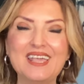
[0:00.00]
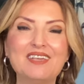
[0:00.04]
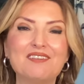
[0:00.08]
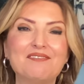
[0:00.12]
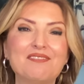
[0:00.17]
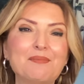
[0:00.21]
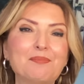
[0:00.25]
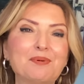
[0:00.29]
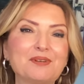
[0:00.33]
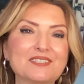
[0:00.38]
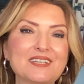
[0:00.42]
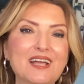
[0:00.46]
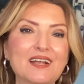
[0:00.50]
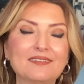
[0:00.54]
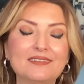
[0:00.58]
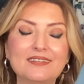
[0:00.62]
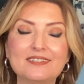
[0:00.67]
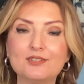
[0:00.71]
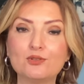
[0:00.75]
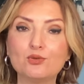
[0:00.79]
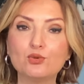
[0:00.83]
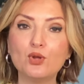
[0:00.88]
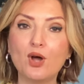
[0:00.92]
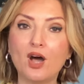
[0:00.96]
Ve
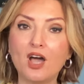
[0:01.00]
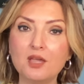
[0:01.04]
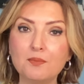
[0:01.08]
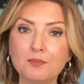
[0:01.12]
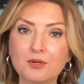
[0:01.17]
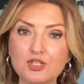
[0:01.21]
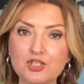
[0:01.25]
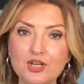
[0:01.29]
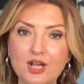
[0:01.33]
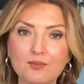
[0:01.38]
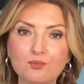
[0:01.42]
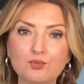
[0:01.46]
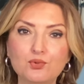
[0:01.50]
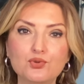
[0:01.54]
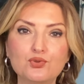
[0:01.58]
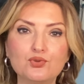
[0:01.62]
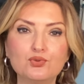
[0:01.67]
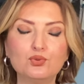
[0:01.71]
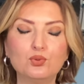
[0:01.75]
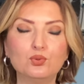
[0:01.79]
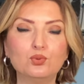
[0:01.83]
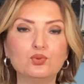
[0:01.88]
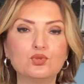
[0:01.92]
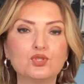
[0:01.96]
pazartesi günü Ay Başak
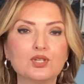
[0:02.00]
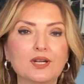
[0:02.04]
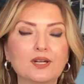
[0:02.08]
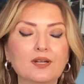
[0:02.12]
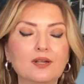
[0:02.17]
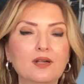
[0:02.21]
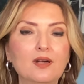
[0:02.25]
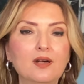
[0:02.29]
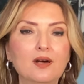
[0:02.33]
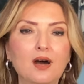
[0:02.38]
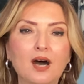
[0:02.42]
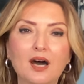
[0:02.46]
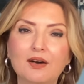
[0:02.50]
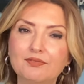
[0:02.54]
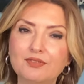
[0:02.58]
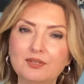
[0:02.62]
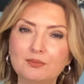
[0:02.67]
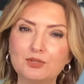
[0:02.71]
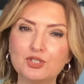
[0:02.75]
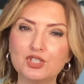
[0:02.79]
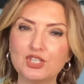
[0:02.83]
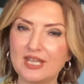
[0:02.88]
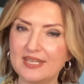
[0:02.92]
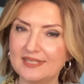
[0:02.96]
Burcu'nda olacak. Hafta
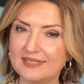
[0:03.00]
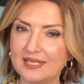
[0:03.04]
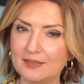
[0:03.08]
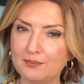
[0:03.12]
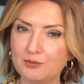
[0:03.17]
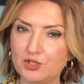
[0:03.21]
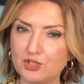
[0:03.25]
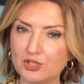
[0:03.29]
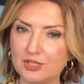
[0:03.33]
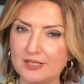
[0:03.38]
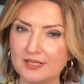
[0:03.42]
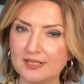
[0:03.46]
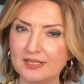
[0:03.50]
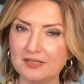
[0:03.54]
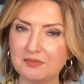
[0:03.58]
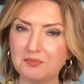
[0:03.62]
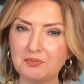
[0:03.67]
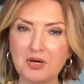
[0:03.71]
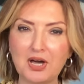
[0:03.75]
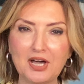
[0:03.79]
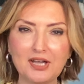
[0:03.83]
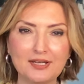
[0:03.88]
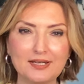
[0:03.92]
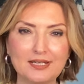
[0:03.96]
başı hesap işleri,
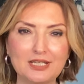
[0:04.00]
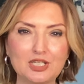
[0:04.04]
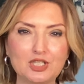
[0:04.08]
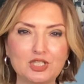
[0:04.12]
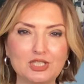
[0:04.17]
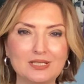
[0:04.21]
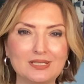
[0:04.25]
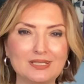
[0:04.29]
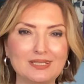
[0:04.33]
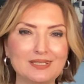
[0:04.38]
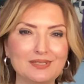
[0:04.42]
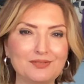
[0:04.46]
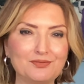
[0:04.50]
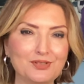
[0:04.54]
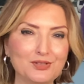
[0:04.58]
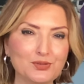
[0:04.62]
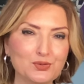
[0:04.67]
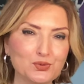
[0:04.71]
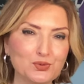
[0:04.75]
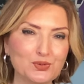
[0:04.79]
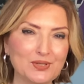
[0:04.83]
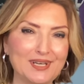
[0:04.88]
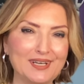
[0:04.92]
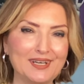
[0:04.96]
banka işleri,
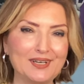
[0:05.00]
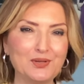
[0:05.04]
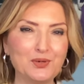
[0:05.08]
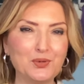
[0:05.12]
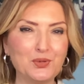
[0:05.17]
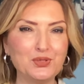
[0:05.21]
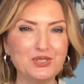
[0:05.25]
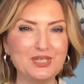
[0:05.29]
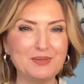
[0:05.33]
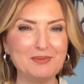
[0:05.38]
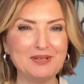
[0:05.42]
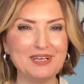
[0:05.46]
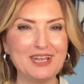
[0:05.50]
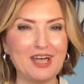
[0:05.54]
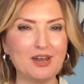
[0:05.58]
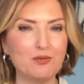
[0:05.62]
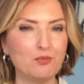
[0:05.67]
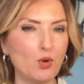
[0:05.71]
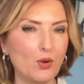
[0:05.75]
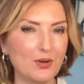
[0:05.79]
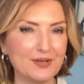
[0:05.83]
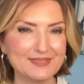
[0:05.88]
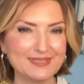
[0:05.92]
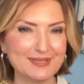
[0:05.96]
fatura, ödemeler,
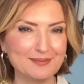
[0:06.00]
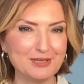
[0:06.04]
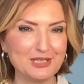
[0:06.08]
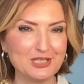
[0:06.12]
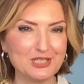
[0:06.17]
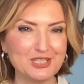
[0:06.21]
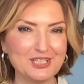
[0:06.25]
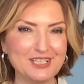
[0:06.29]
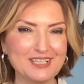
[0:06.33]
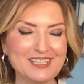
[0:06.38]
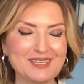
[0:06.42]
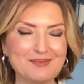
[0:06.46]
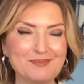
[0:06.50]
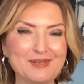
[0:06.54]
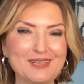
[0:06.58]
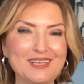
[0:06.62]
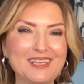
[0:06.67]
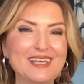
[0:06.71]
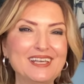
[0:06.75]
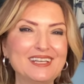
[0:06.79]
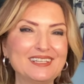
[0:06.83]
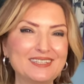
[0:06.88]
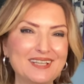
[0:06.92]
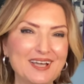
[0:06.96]
muhasebe işleri gibi
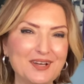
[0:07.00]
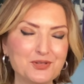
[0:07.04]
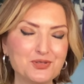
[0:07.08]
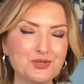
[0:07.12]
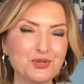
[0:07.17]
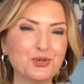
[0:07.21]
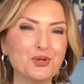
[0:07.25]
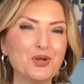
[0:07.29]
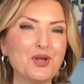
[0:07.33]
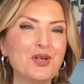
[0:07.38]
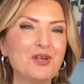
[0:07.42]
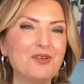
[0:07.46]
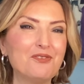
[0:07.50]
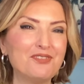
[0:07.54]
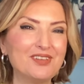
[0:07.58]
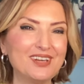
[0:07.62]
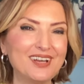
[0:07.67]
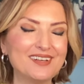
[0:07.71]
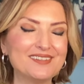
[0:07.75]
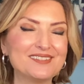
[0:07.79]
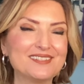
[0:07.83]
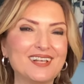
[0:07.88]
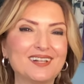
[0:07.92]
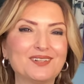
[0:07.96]
daha çok
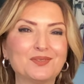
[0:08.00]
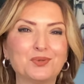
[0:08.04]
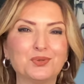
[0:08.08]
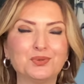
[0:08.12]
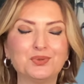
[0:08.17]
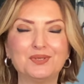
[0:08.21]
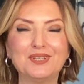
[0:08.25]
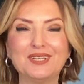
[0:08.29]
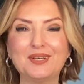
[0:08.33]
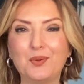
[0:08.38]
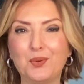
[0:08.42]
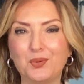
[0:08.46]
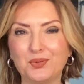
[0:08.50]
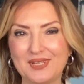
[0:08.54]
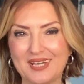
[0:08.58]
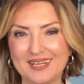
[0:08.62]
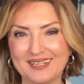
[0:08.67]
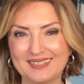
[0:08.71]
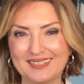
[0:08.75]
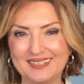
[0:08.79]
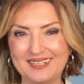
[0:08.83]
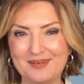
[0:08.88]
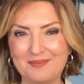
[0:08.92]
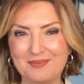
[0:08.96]
finansal konulara
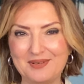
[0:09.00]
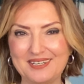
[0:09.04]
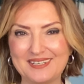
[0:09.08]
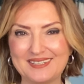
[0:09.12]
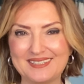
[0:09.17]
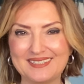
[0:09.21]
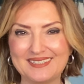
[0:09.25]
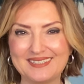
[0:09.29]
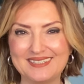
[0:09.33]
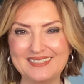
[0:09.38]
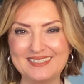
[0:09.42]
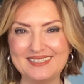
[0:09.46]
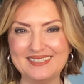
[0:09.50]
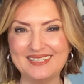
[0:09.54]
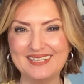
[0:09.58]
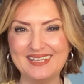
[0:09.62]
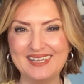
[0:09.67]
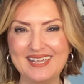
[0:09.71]
odaklanabilirsiniz.